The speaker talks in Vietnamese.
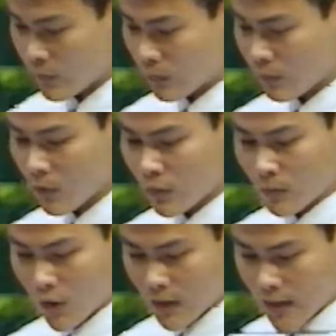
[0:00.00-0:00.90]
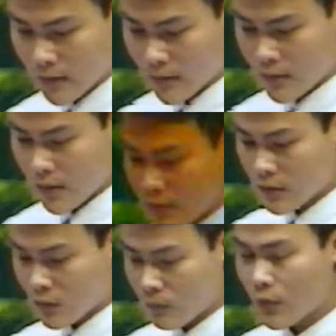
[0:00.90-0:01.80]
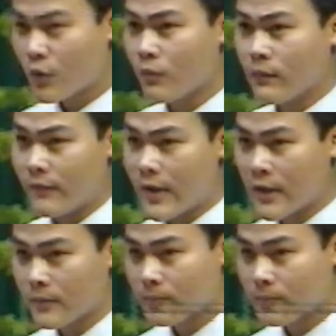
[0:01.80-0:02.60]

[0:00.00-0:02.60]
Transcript: vô cùng khó khăn nhưng cũng vô cùng vẻ vang.